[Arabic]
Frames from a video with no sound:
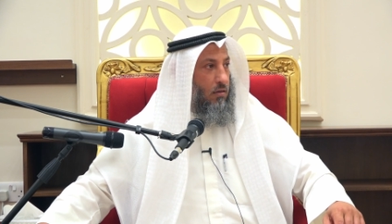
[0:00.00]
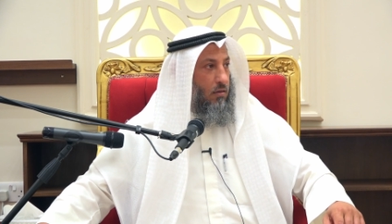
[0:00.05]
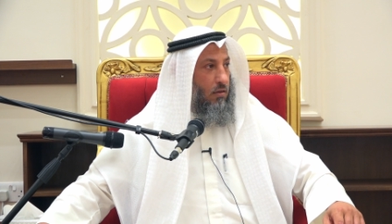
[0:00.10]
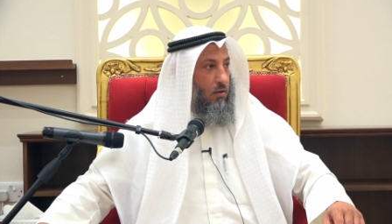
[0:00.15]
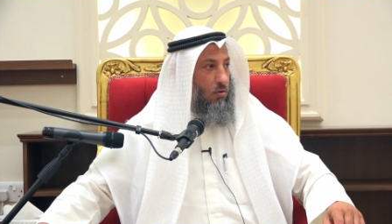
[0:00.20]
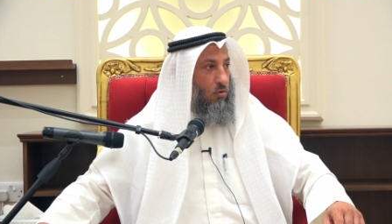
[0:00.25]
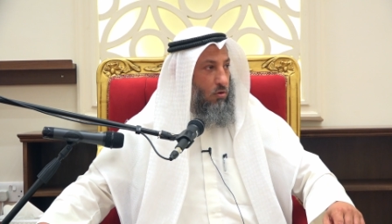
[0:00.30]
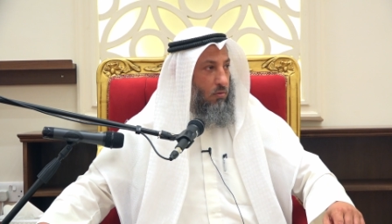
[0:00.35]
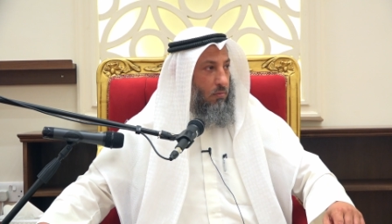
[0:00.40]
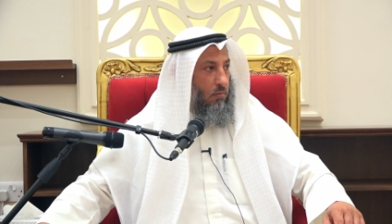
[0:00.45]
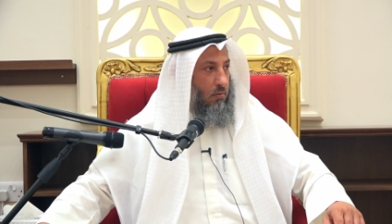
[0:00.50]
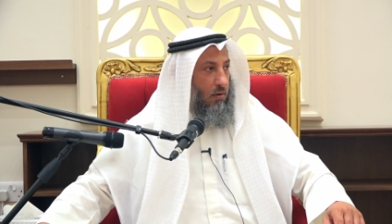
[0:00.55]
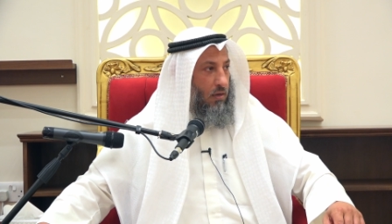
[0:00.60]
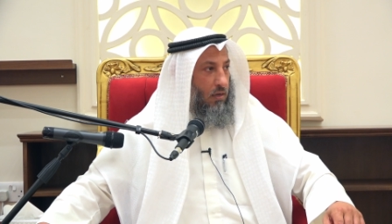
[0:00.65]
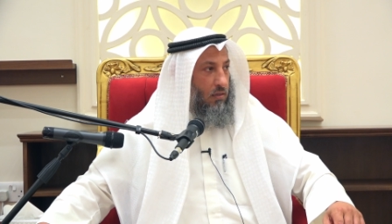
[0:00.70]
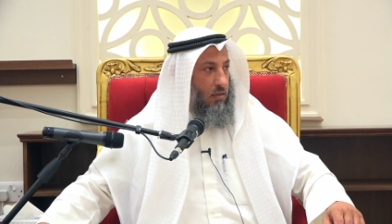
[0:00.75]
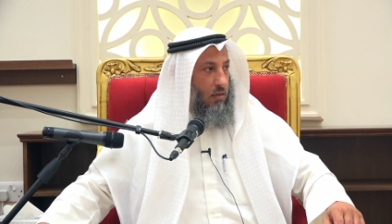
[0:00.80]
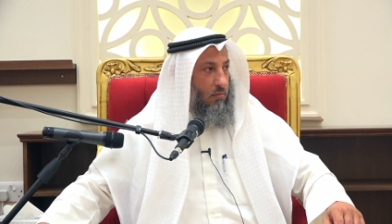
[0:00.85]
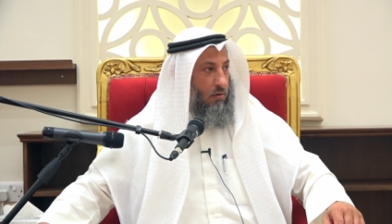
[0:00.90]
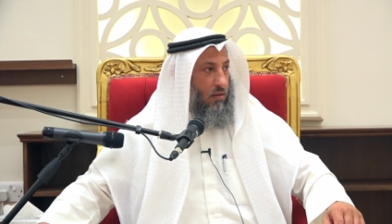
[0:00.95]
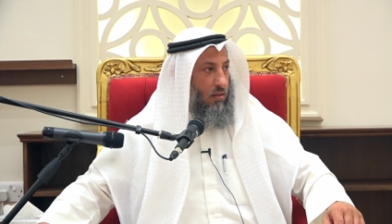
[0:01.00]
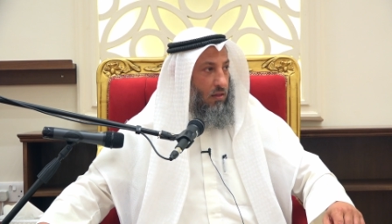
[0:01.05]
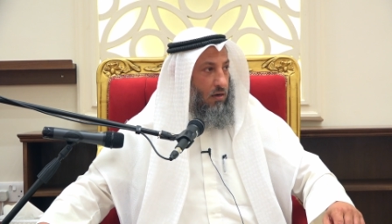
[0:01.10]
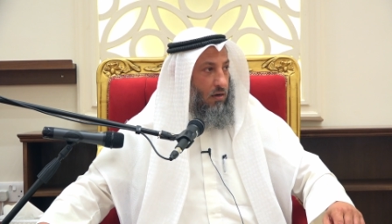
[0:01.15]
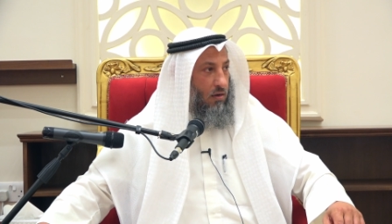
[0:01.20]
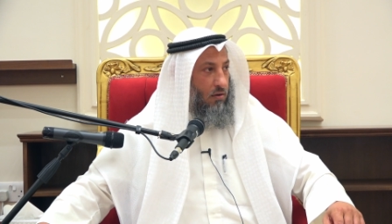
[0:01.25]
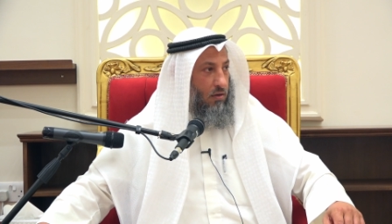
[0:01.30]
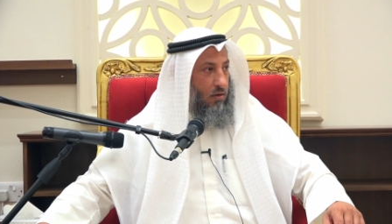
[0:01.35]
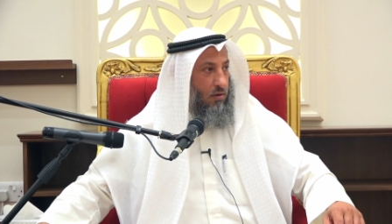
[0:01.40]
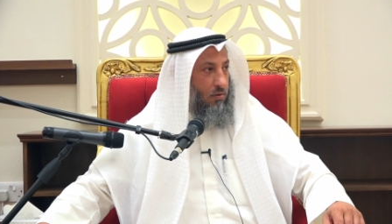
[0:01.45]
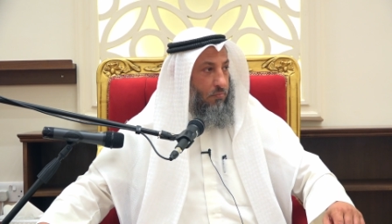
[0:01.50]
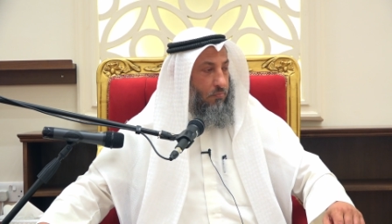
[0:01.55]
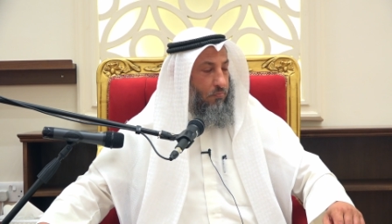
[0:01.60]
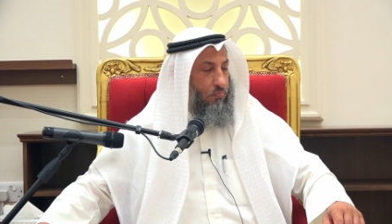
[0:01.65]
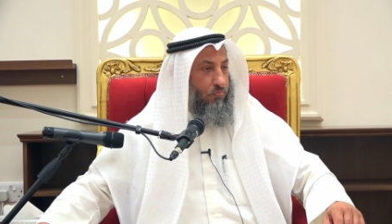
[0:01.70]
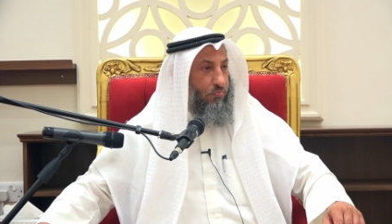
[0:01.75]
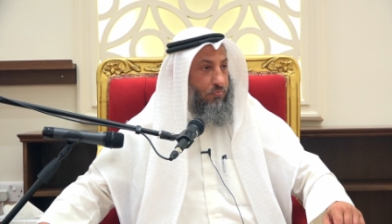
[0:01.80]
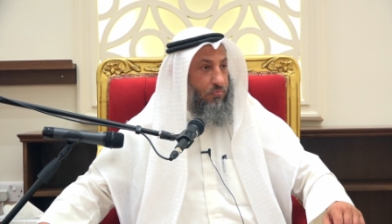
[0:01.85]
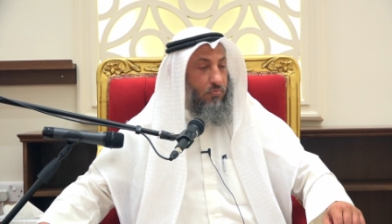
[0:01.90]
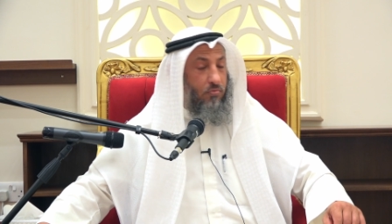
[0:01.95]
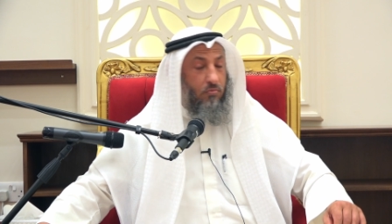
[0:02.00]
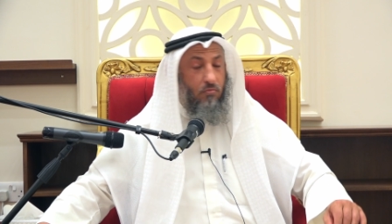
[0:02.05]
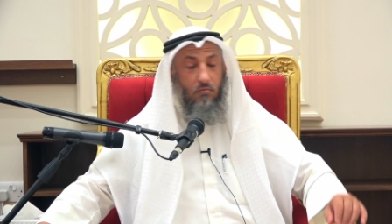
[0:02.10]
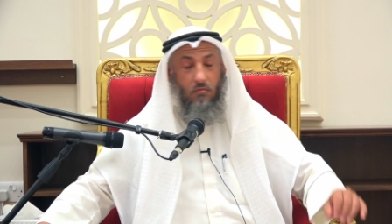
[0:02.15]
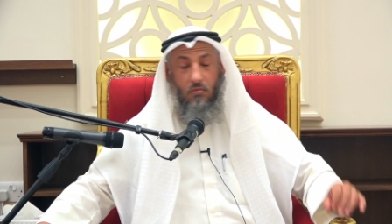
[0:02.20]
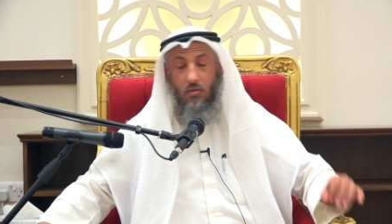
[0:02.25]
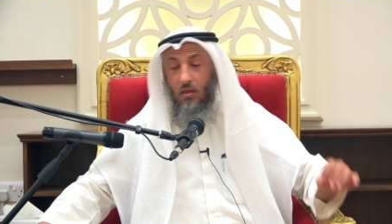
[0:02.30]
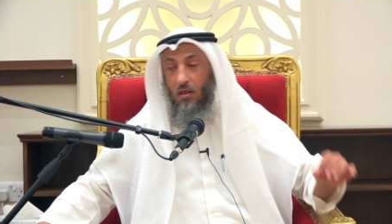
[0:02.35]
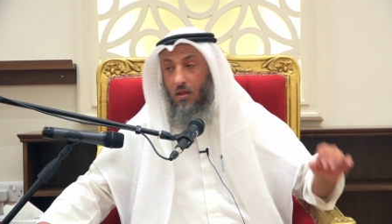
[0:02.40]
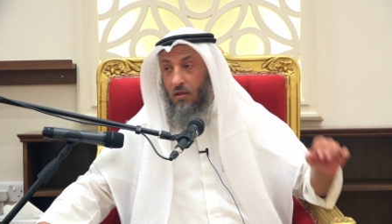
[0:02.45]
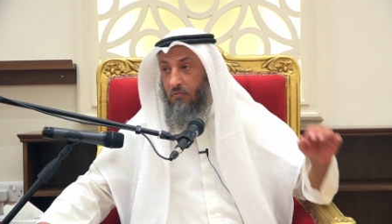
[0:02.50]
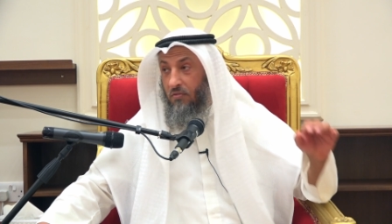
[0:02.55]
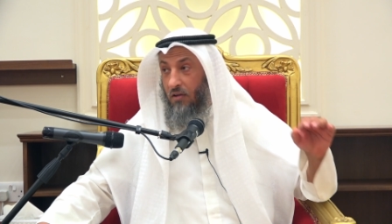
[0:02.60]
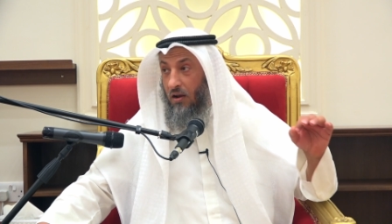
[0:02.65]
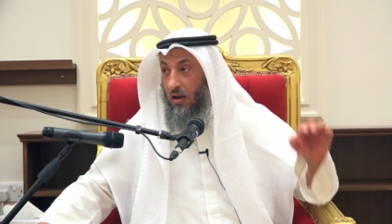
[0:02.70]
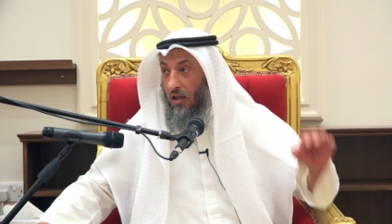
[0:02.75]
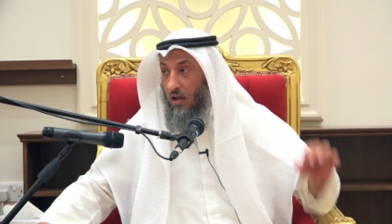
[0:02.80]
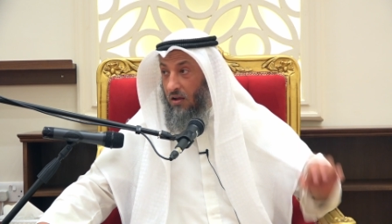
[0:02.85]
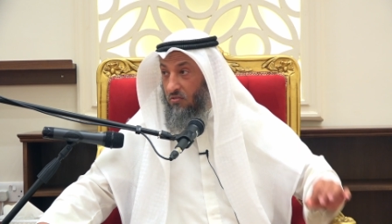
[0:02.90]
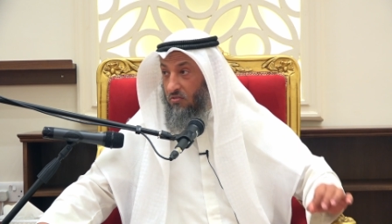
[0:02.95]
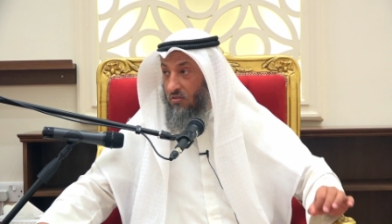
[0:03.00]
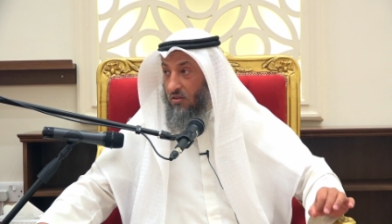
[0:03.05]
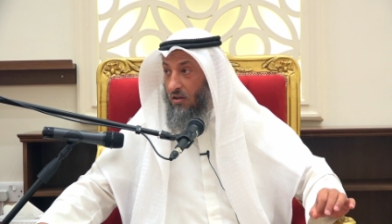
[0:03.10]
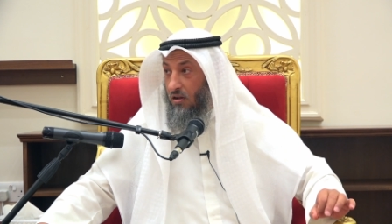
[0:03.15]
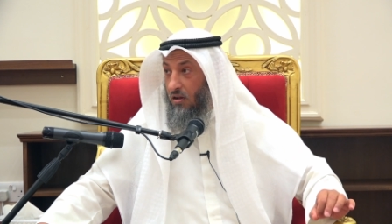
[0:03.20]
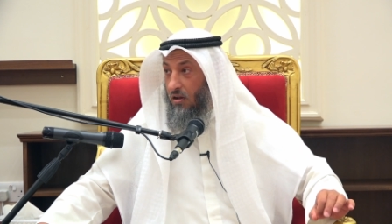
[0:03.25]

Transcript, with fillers: يقول عمر بن الخطاب رضي الله عنه فالقصد